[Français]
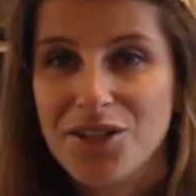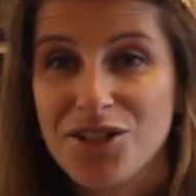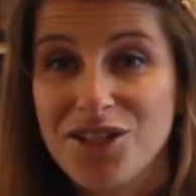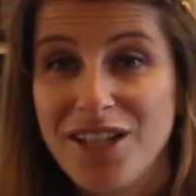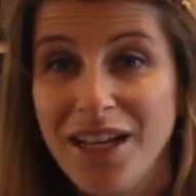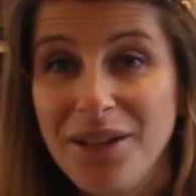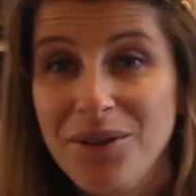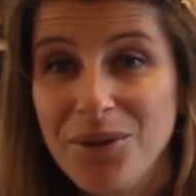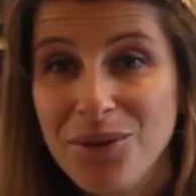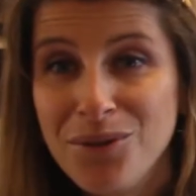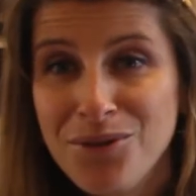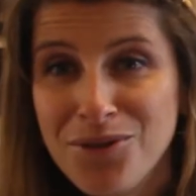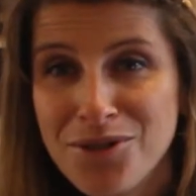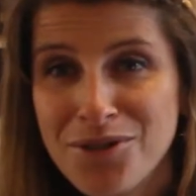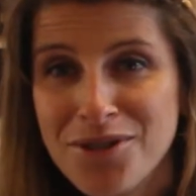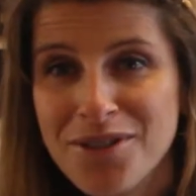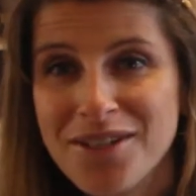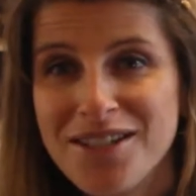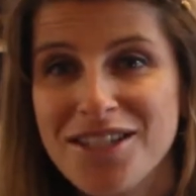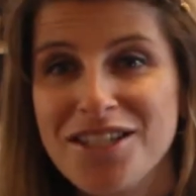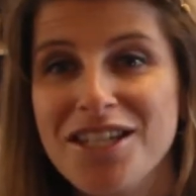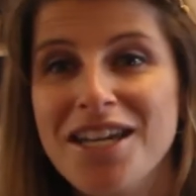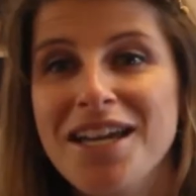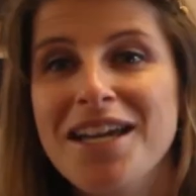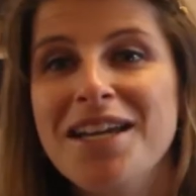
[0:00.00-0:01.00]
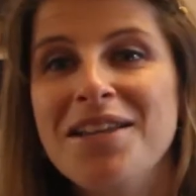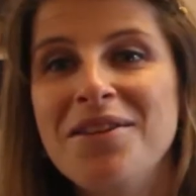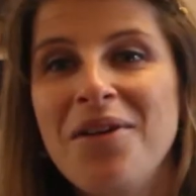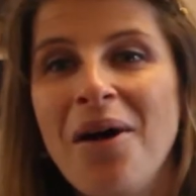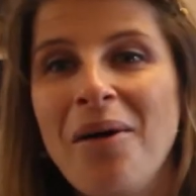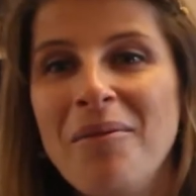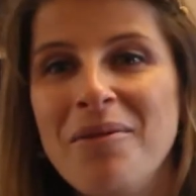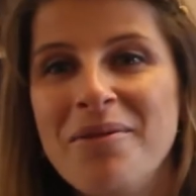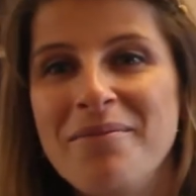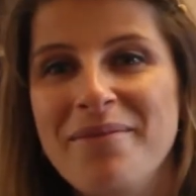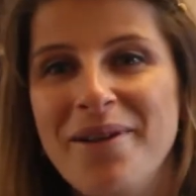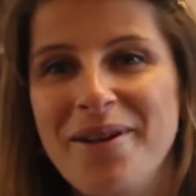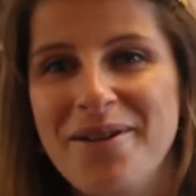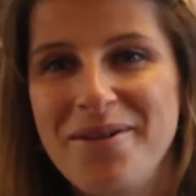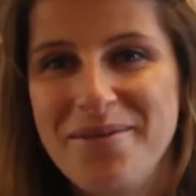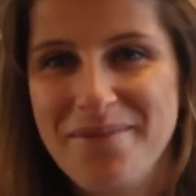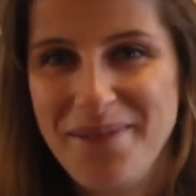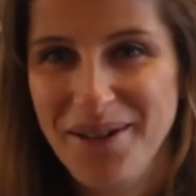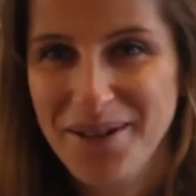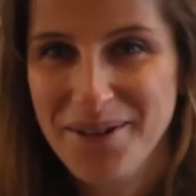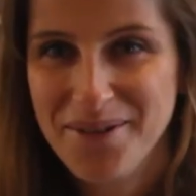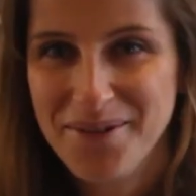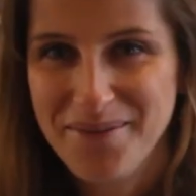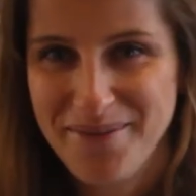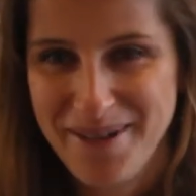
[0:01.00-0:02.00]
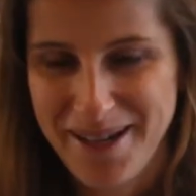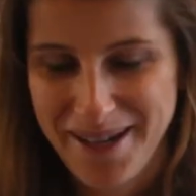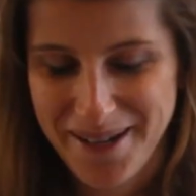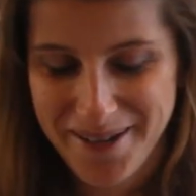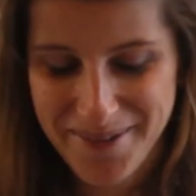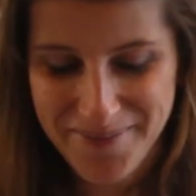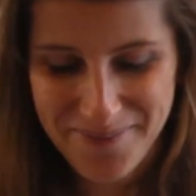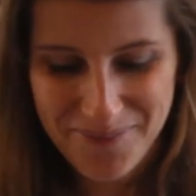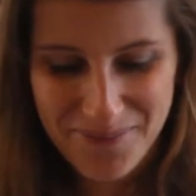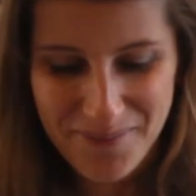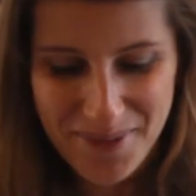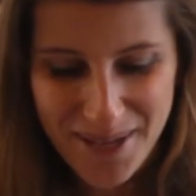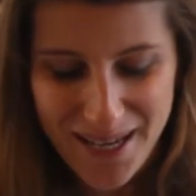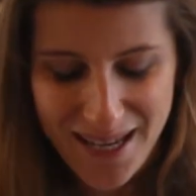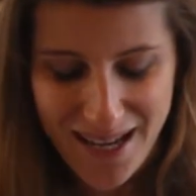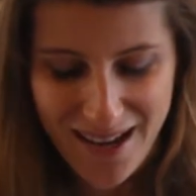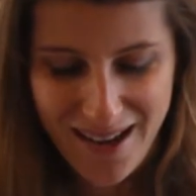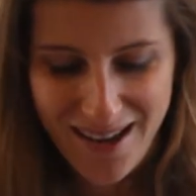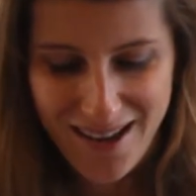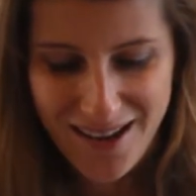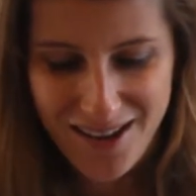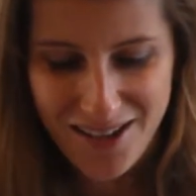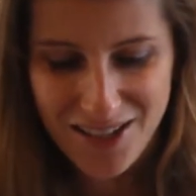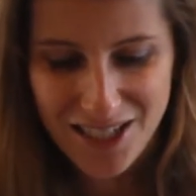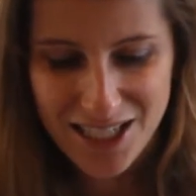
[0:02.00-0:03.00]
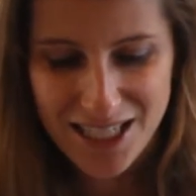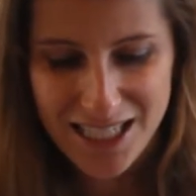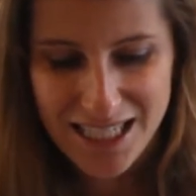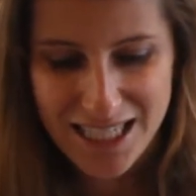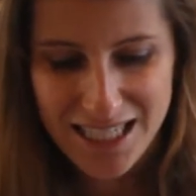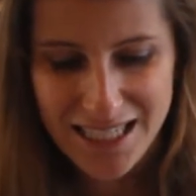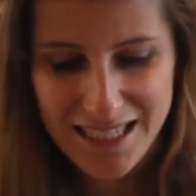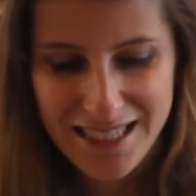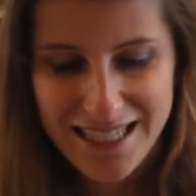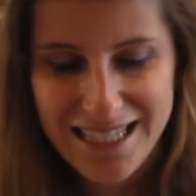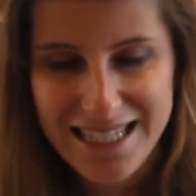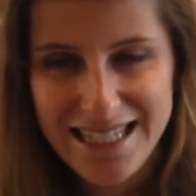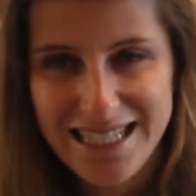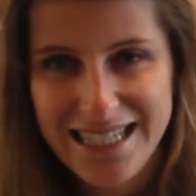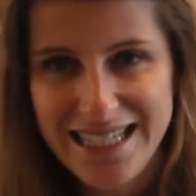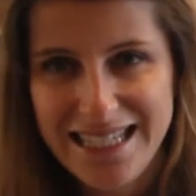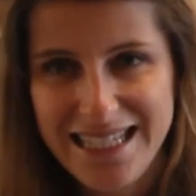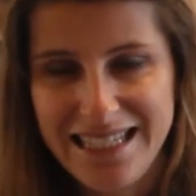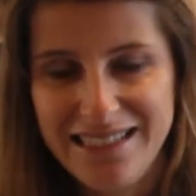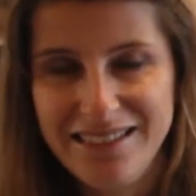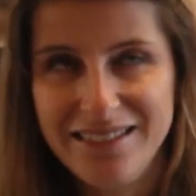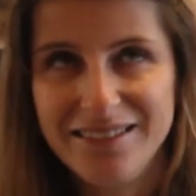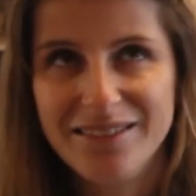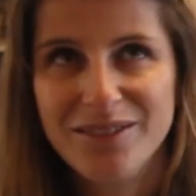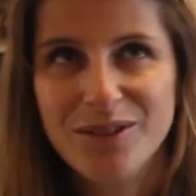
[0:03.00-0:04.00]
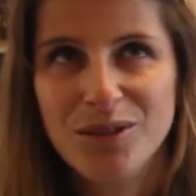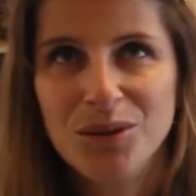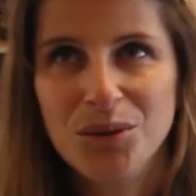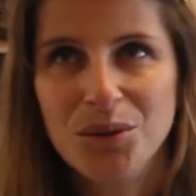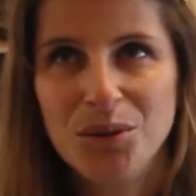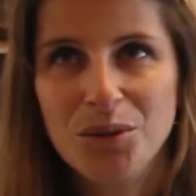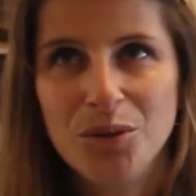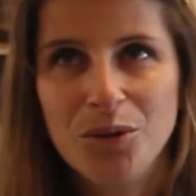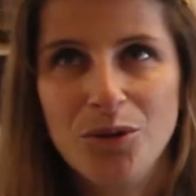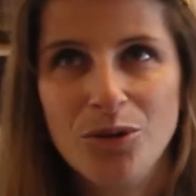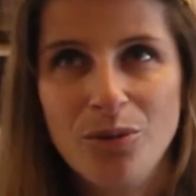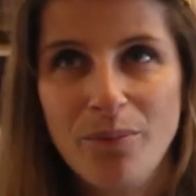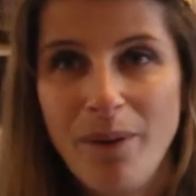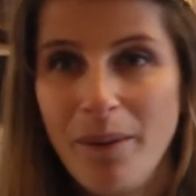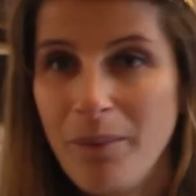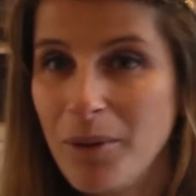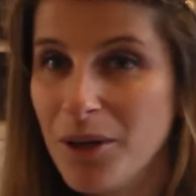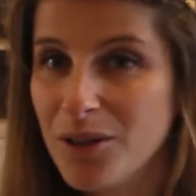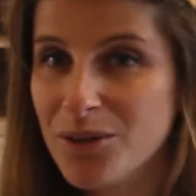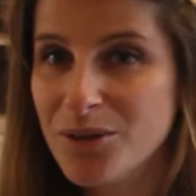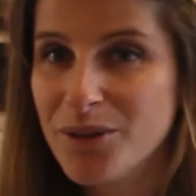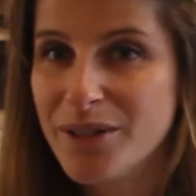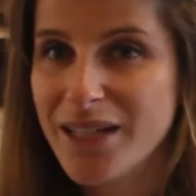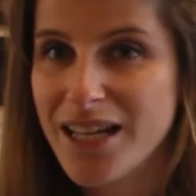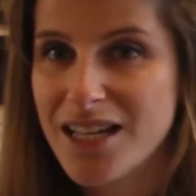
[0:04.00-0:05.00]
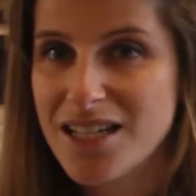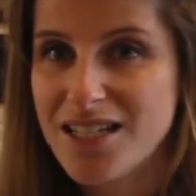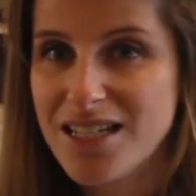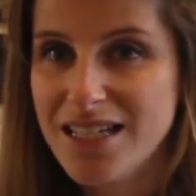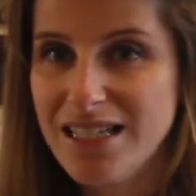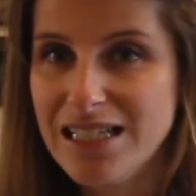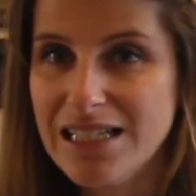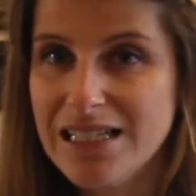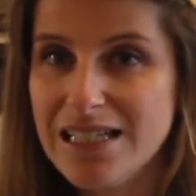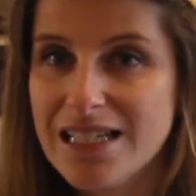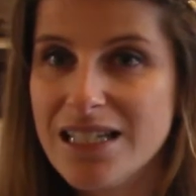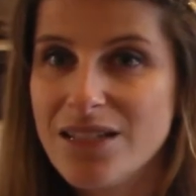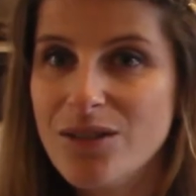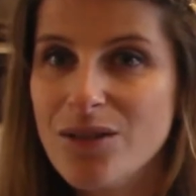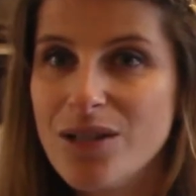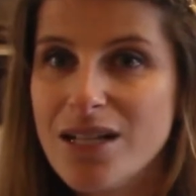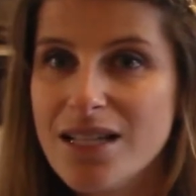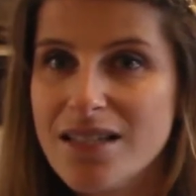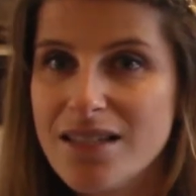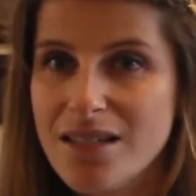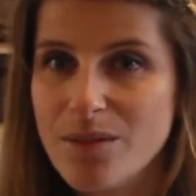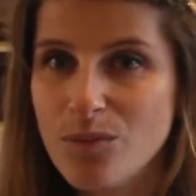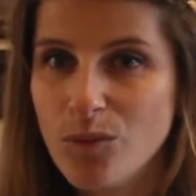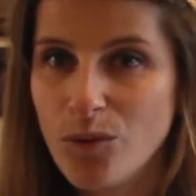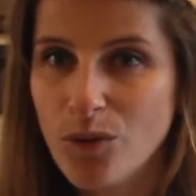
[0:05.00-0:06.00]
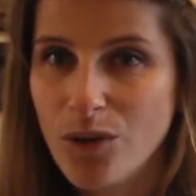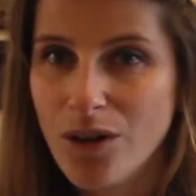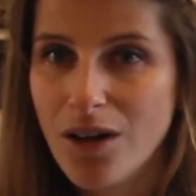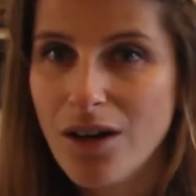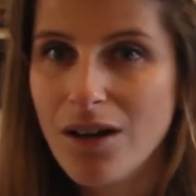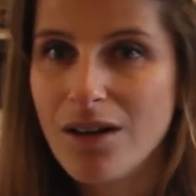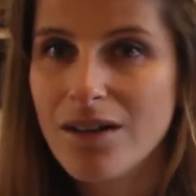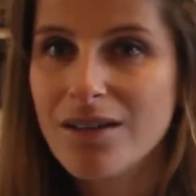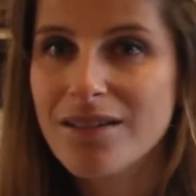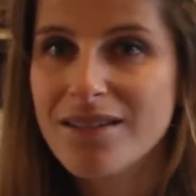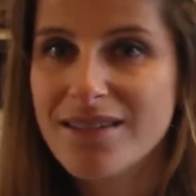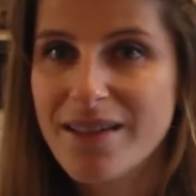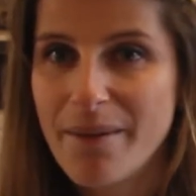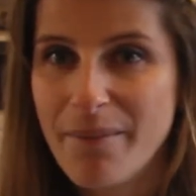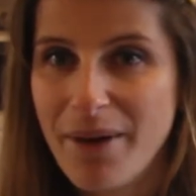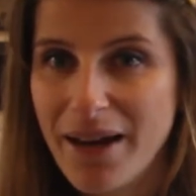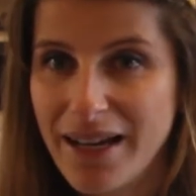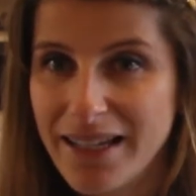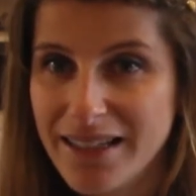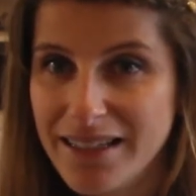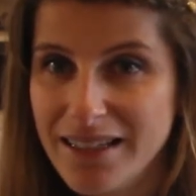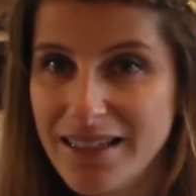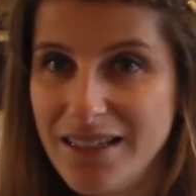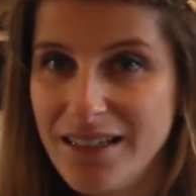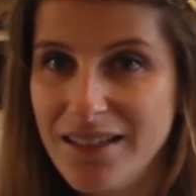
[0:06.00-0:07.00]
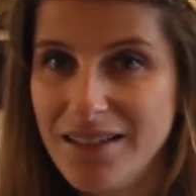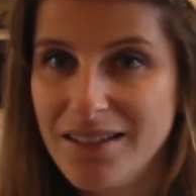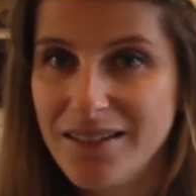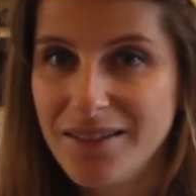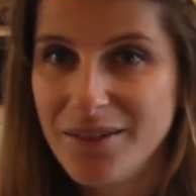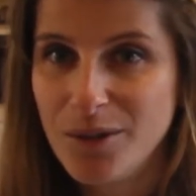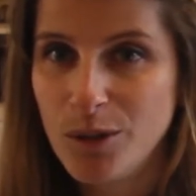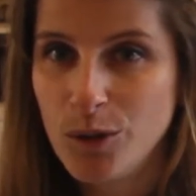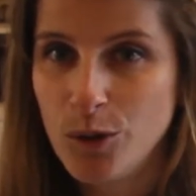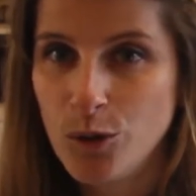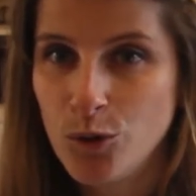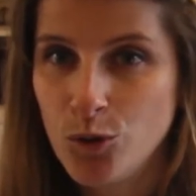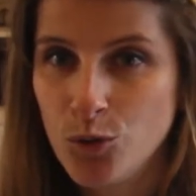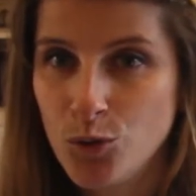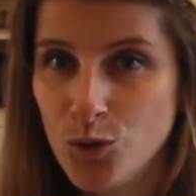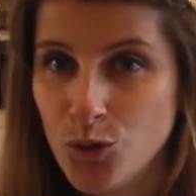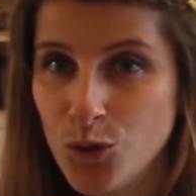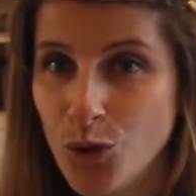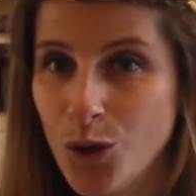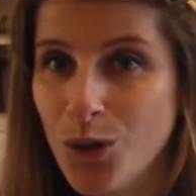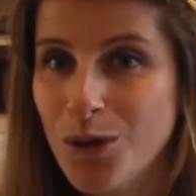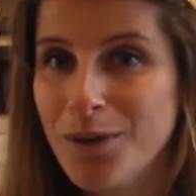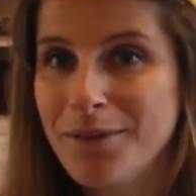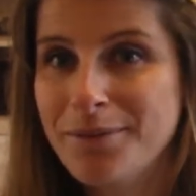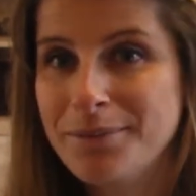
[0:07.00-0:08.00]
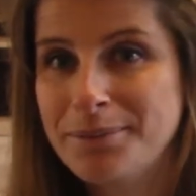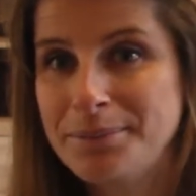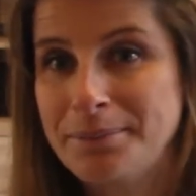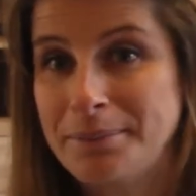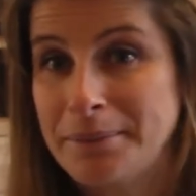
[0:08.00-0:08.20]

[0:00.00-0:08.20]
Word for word: J'annonce, j'ai énormément le mal de mer, mais euh, j'ai décidé de ne pas prendre de cachet et de laisser mon corps s'amariner euh, tout seul.